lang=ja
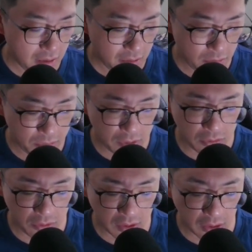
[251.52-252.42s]
面
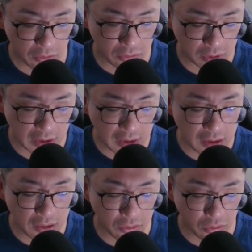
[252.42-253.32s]
白いのが、おせ
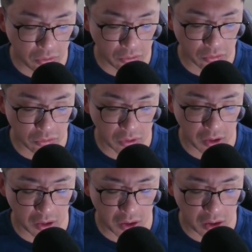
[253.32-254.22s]
ちの方の
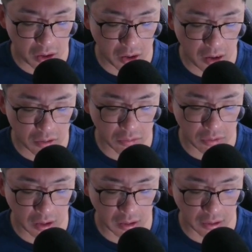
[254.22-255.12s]
が早く
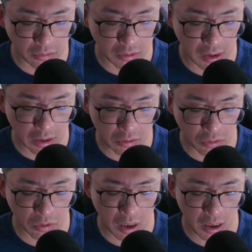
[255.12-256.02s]
出てる傾
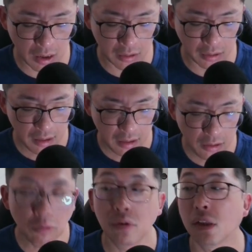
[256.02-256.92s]
向があって、
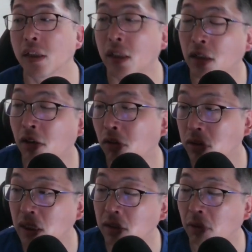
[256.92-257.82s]
イオンさんなんかは
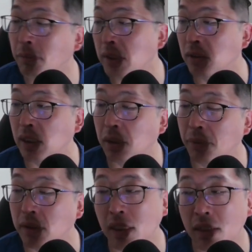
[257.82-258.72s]
おせちはまず出てますね。